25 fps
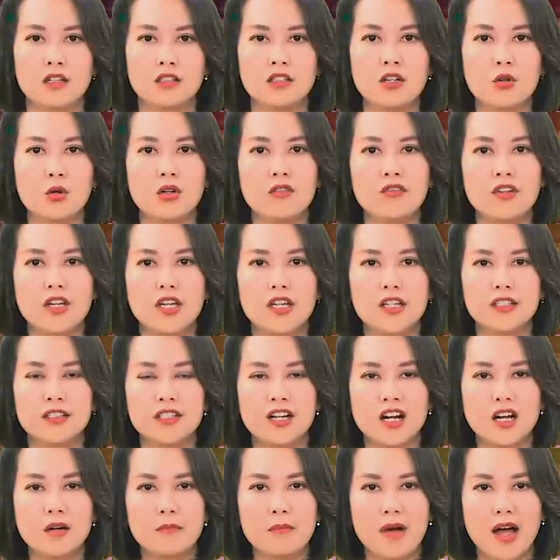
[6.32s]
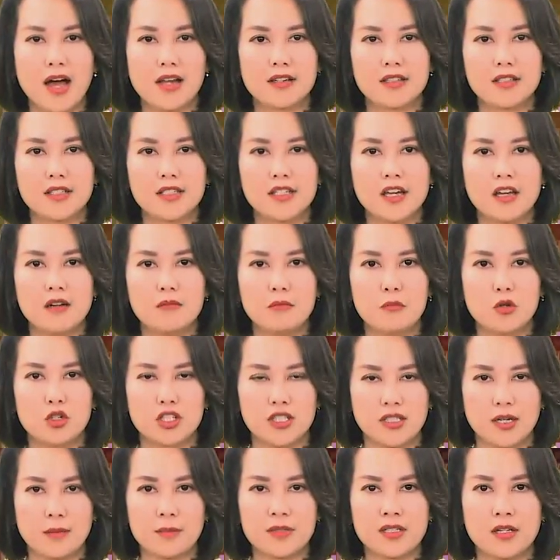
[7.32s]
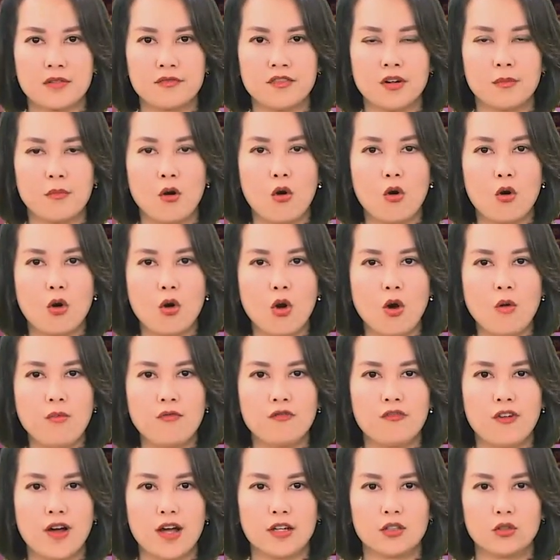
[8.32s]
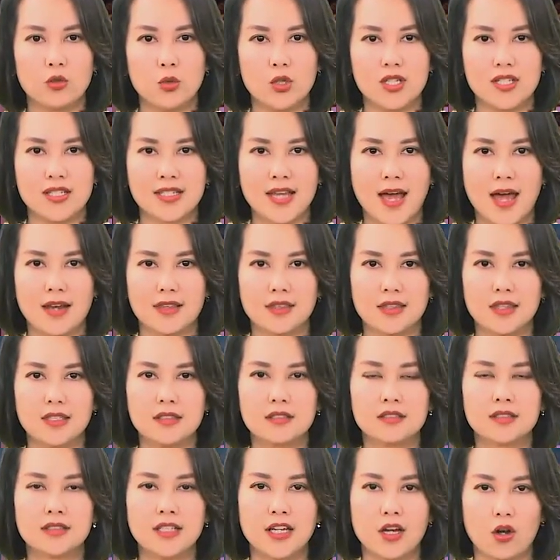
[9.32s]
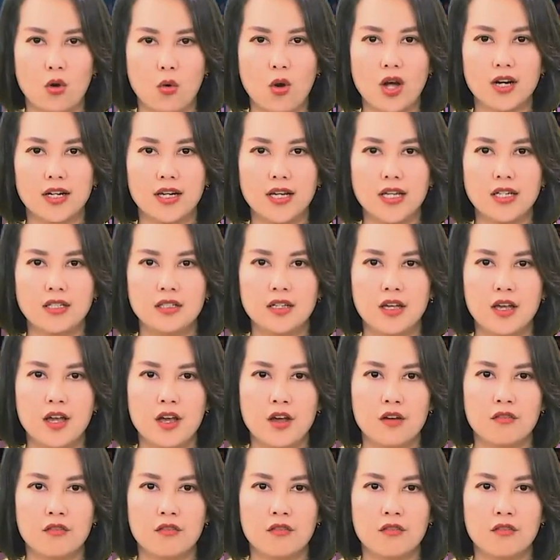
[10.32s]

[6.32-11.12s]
Thưa quý vị, thưa các bạn, trên 100 sản phẩm OCOP và thủy sản từ tỉnh Quảng Ninh